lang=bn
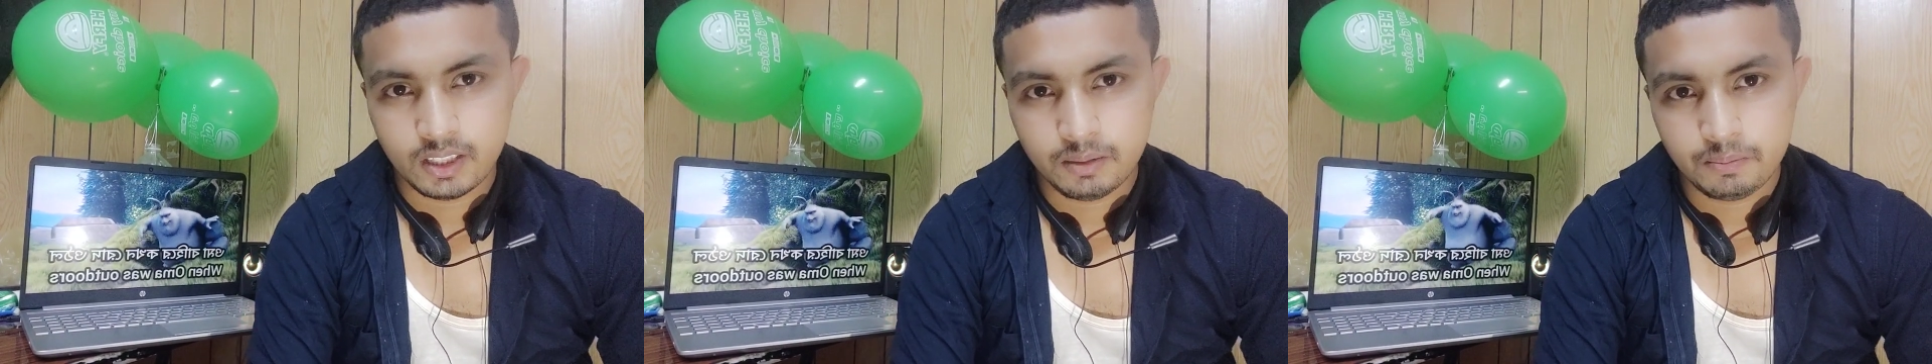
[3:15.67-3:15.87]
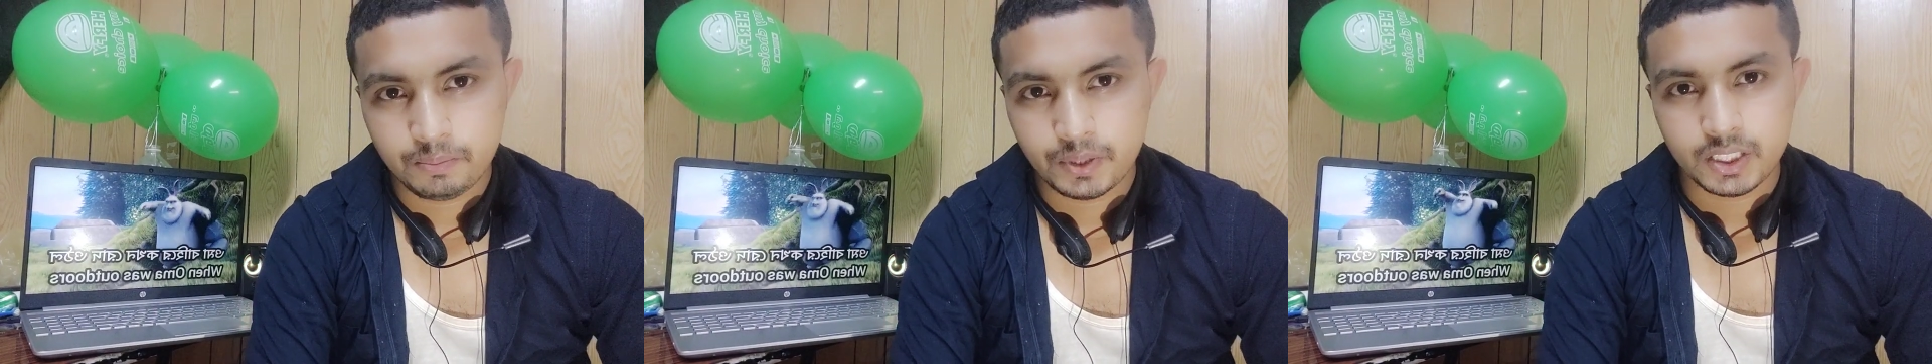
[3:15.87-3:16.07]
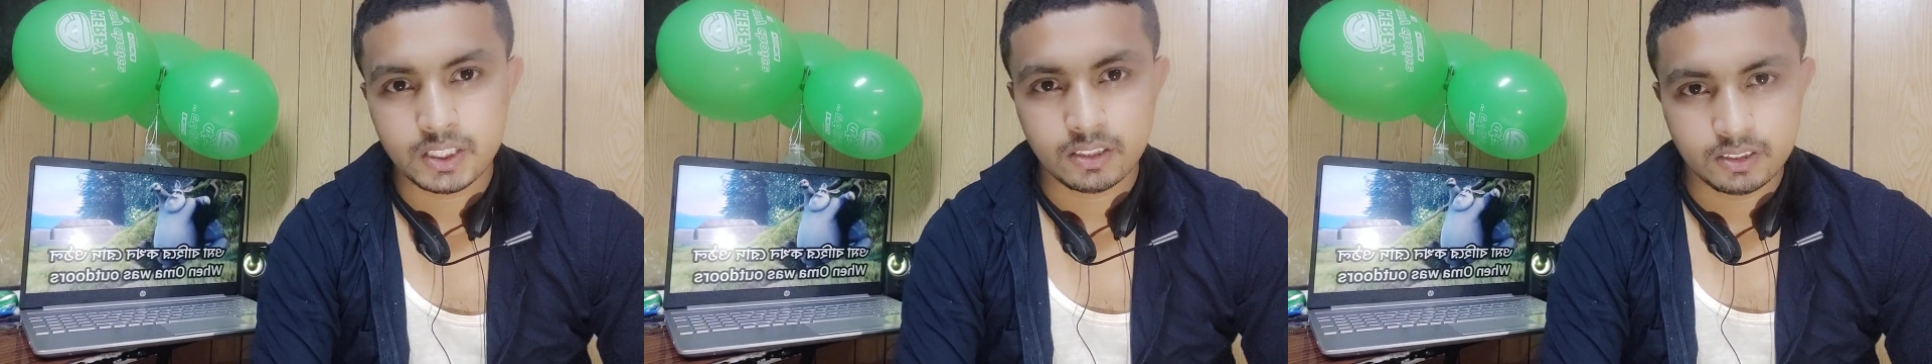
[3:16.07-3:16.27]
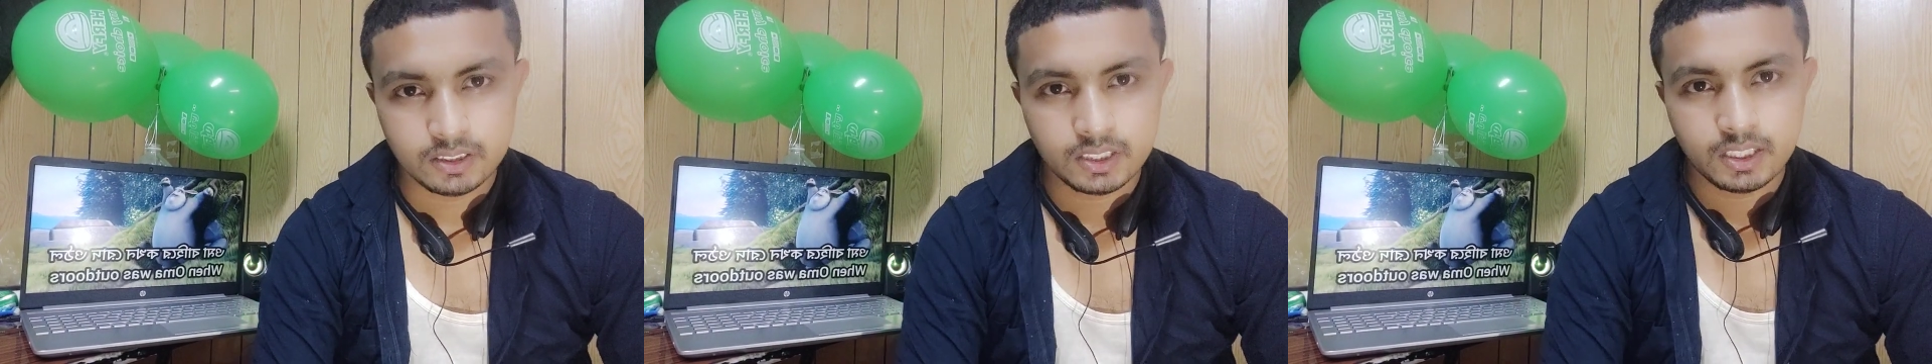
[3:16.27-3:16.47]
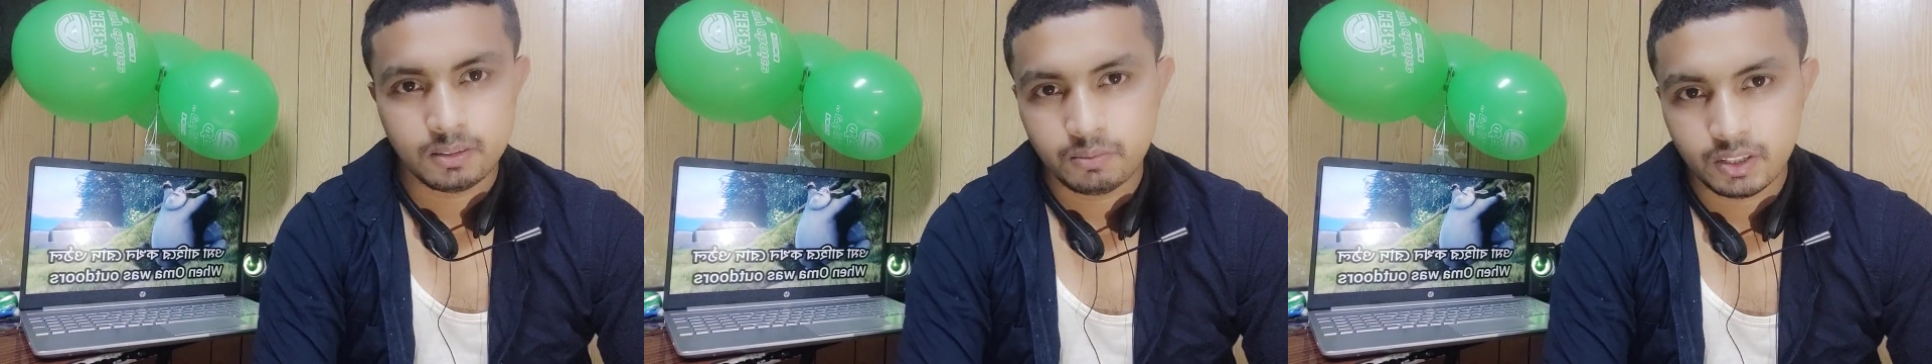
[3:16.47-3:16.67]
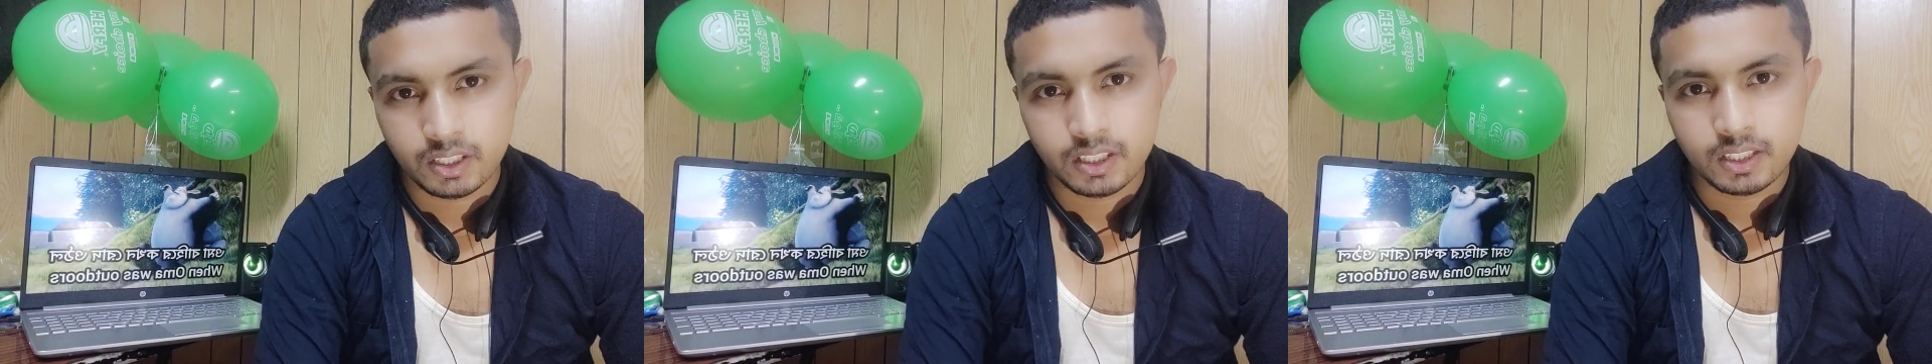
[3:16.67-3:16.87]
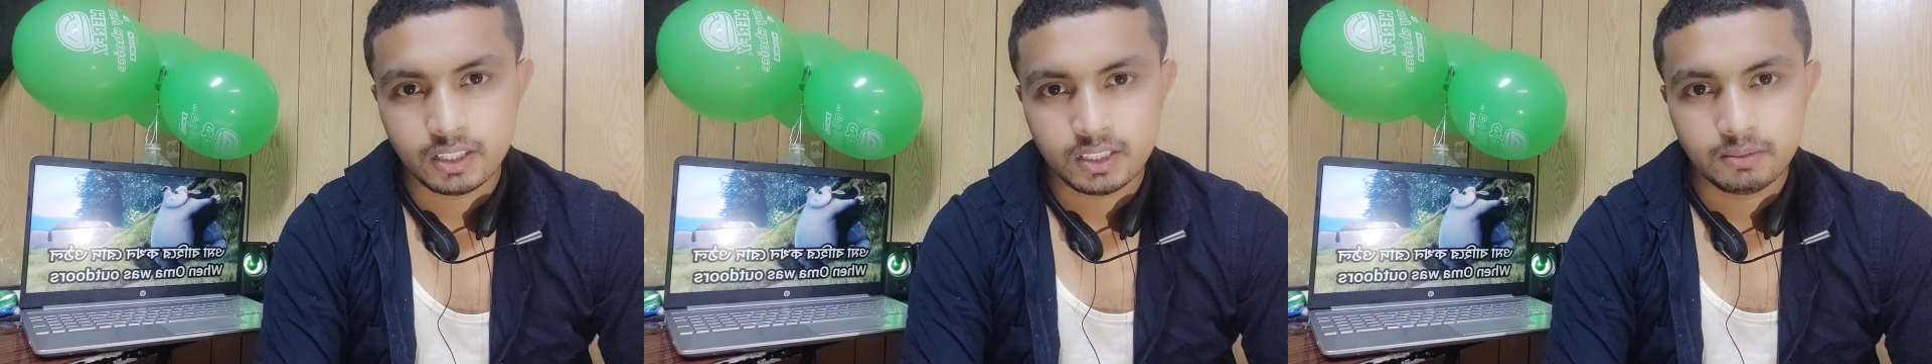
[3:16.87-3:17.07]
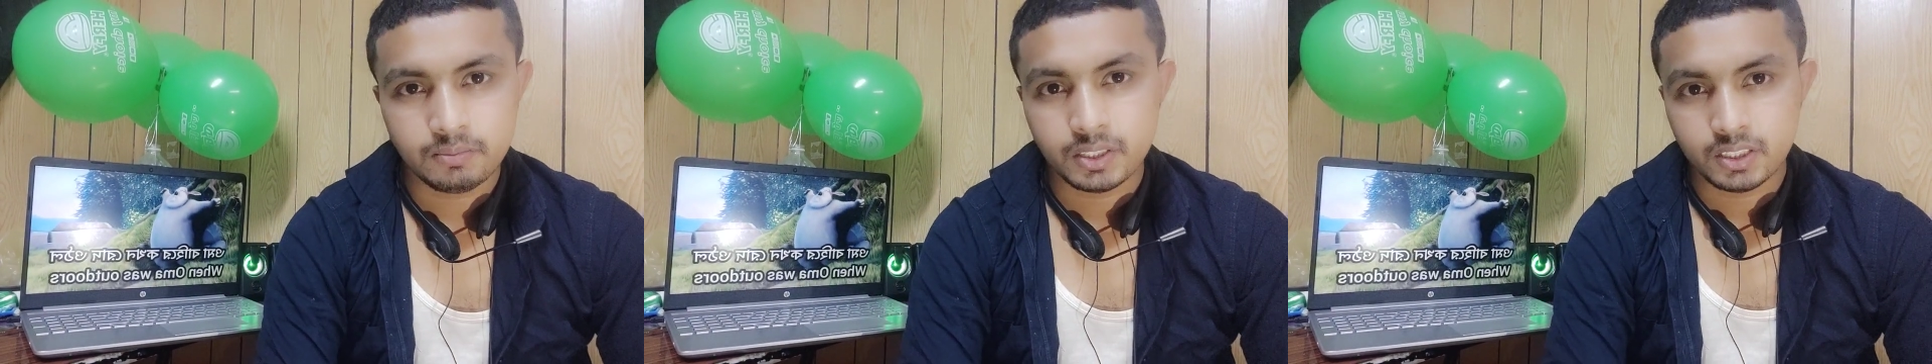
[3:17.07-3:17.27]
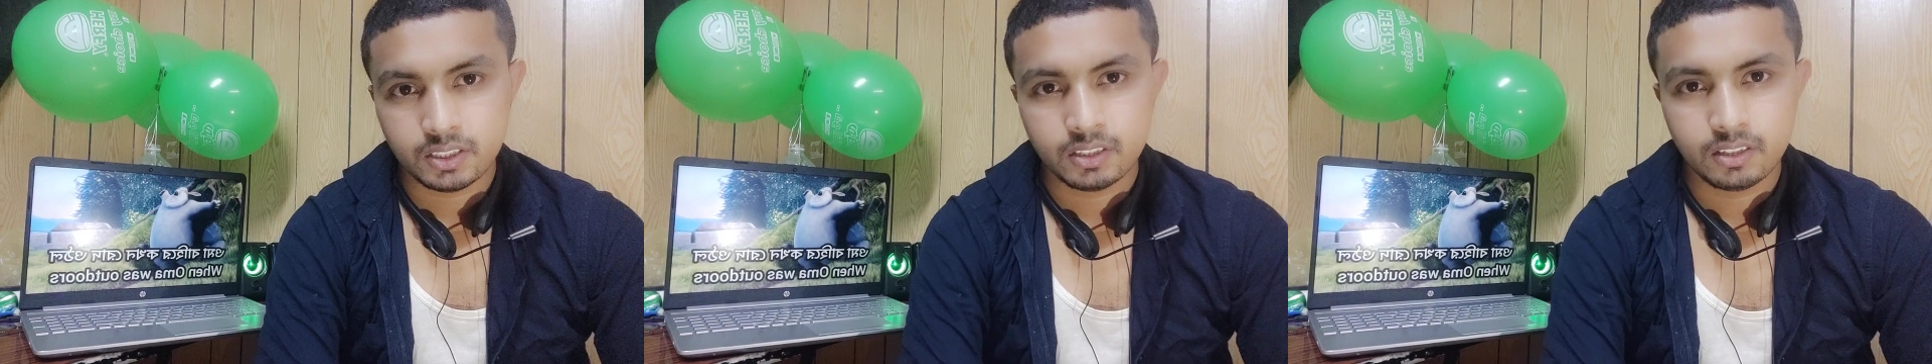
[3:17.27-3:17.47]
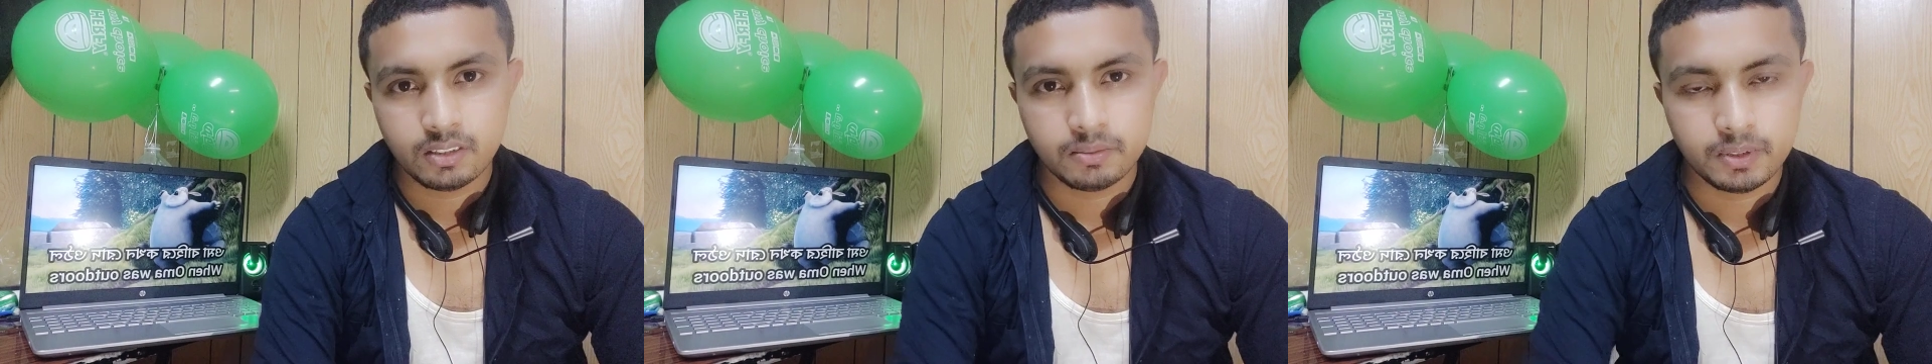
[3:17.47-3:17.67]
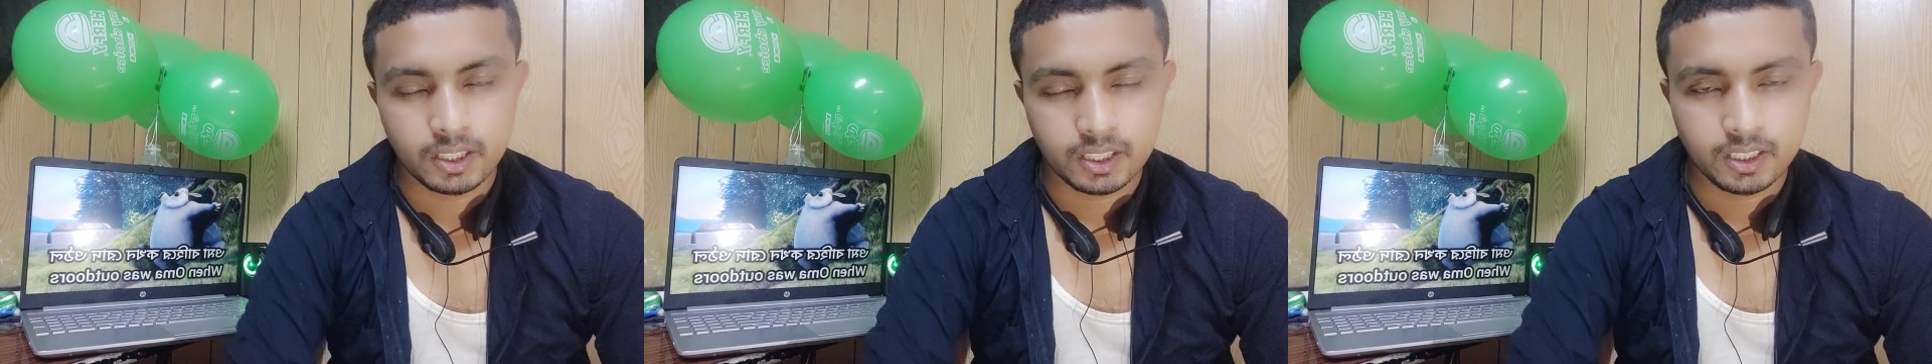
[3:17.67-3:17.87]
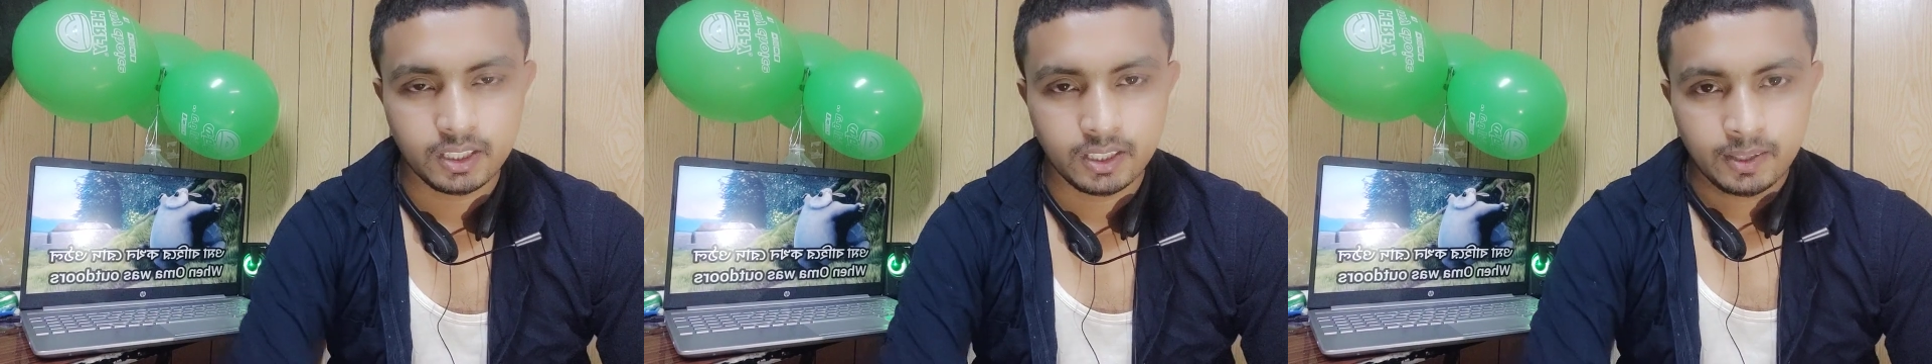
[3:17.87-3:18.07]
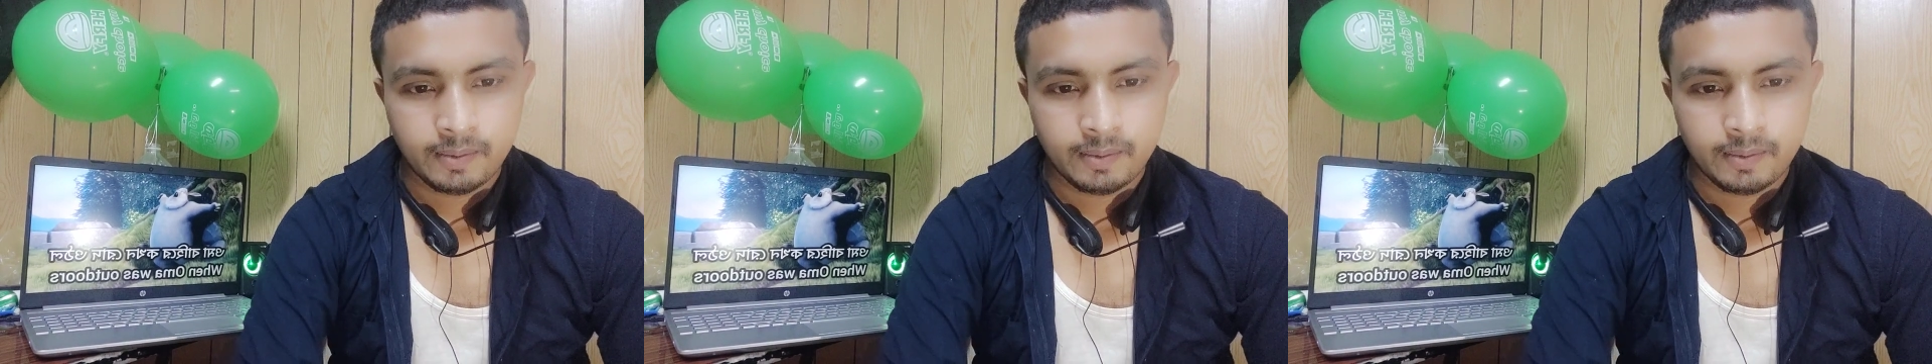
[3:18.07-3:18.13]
ইমপ্রেশন যেটা বলে আর কি ইমপ্রেশন দেবে আর কি